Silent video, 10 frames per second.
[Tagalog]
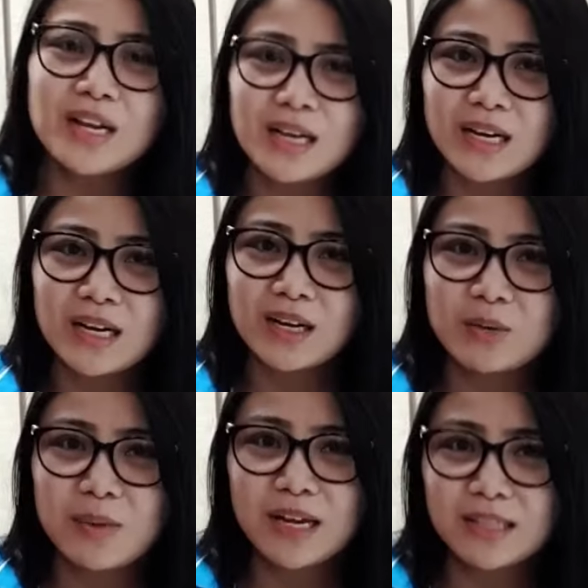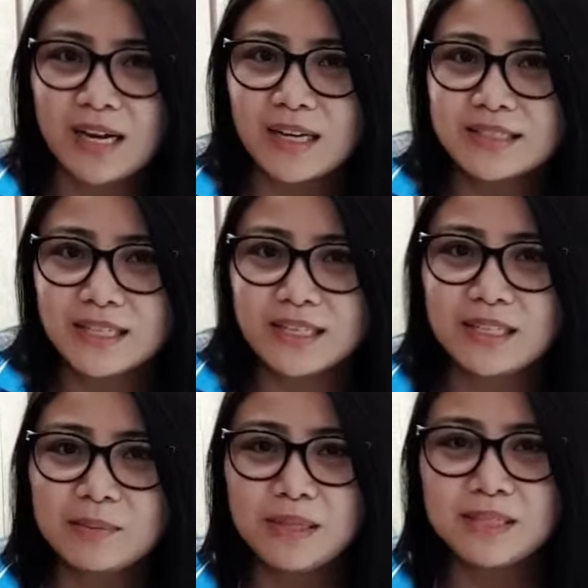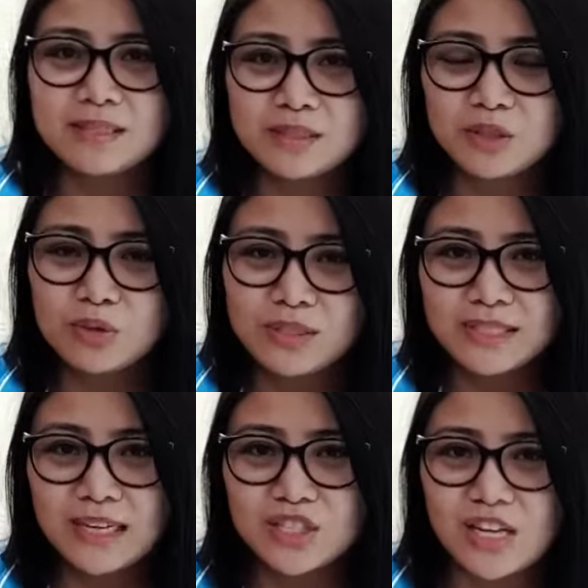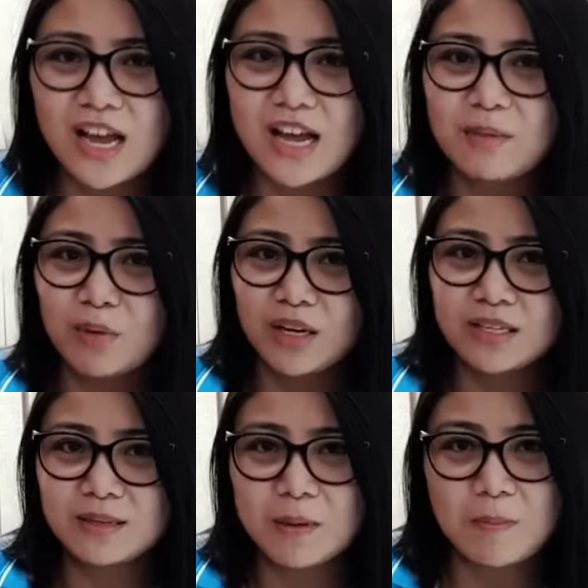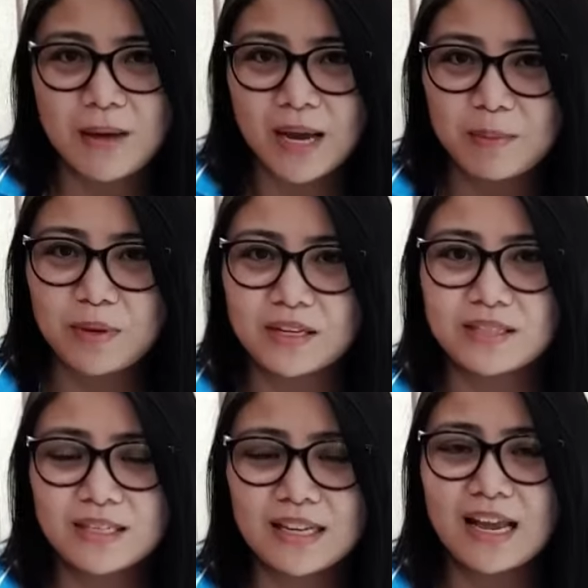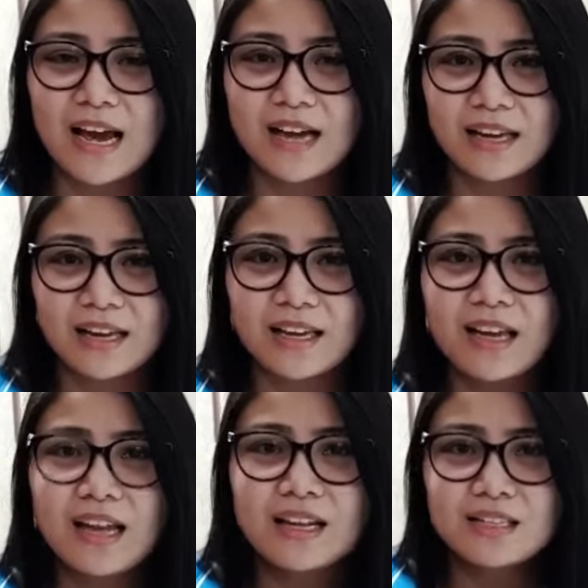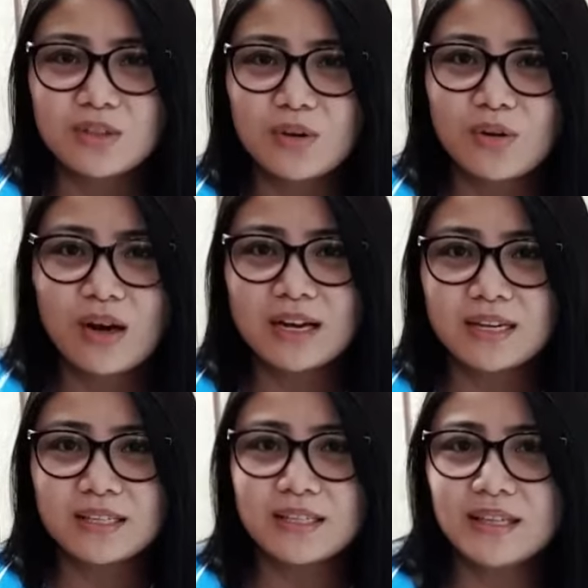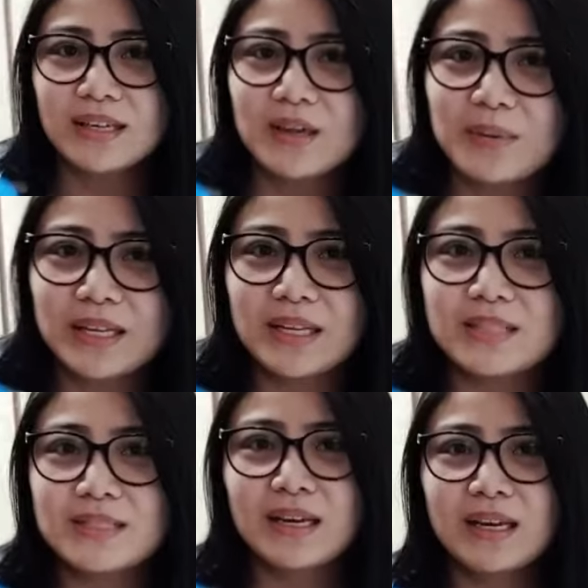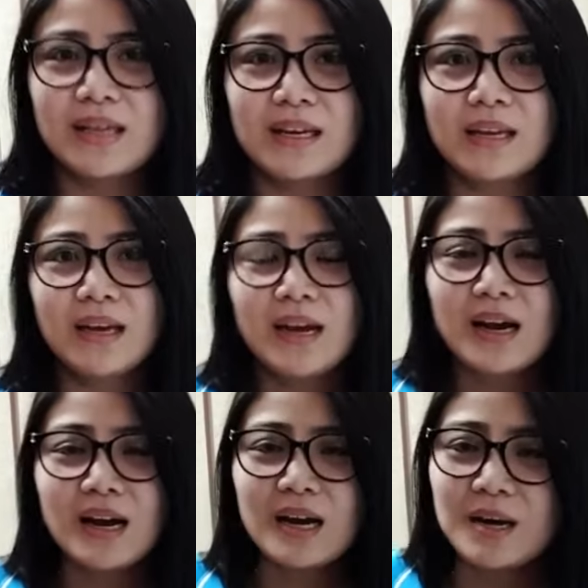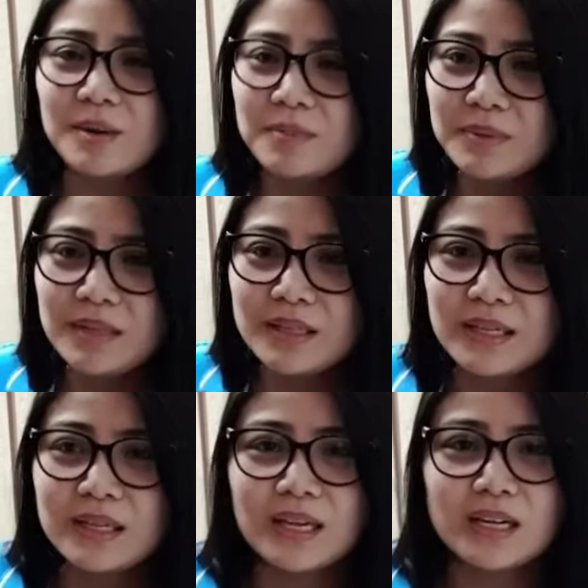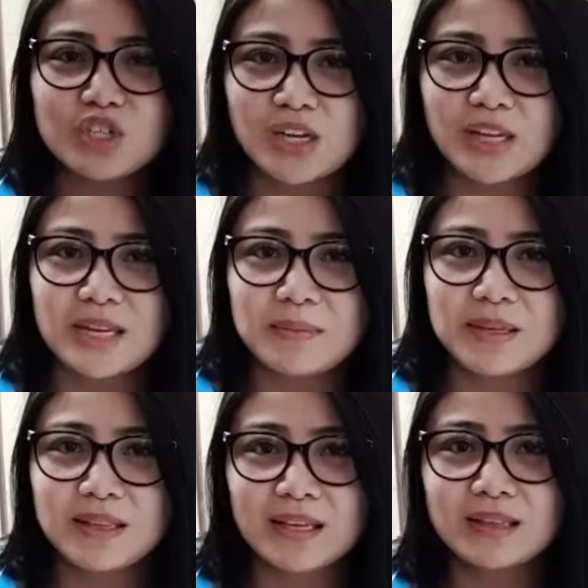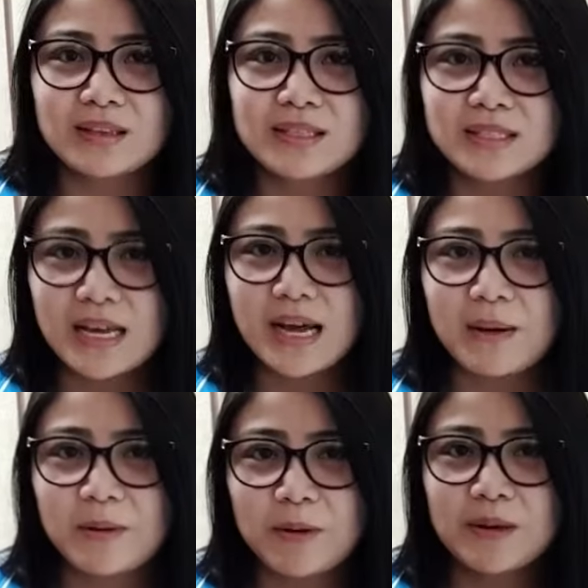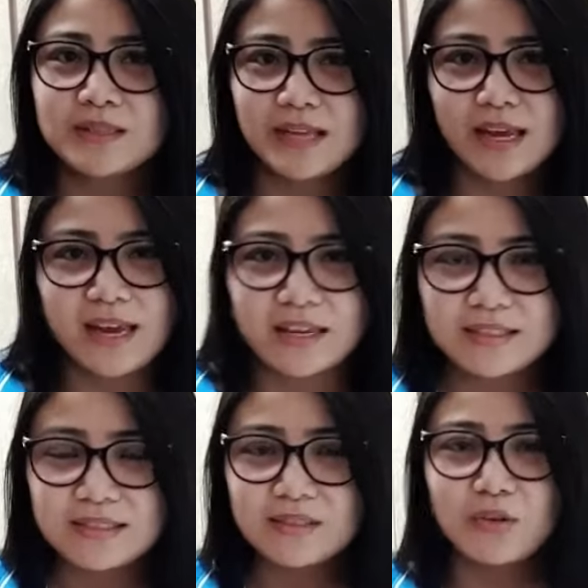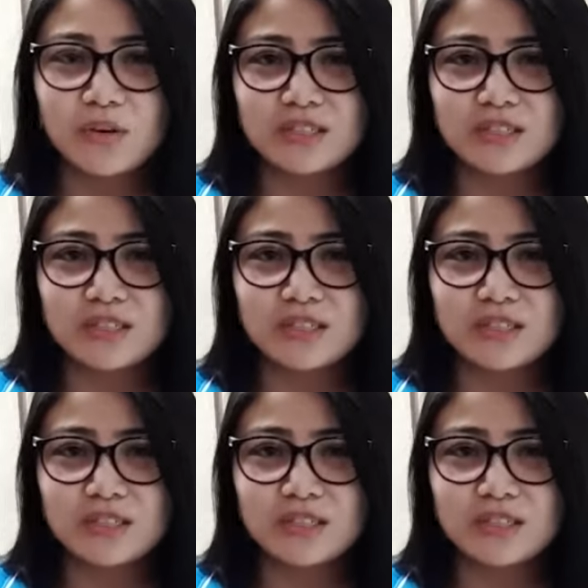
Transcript: Uh, gumaganda ang skin, it means unisex siya, pwede sa babae, pwede sa lalaki. So ang ganda niyang gawin kasi um, hindi lang siya limited sa sex or